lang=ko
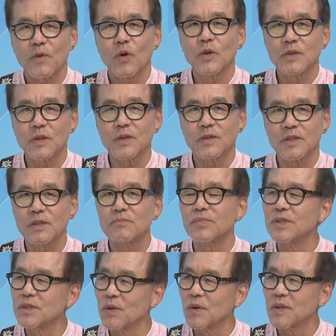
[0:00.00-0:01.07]
콘서트를
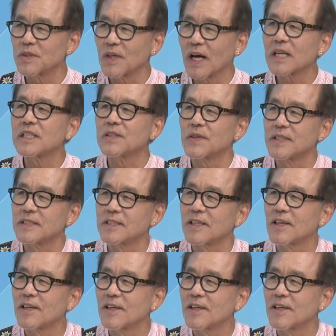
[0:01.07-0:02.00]
무의도에서 하기로 했어요.